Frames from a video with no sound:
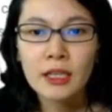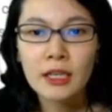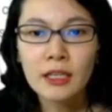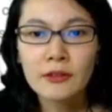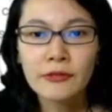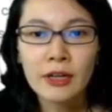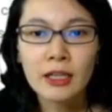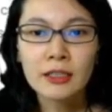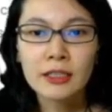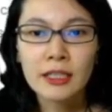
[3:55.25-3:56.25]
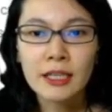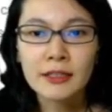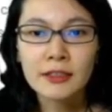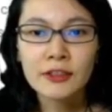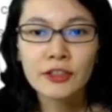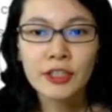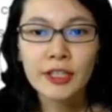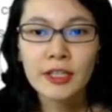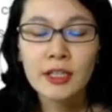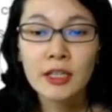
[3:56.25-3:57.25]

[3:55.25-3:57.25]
ele fala que SG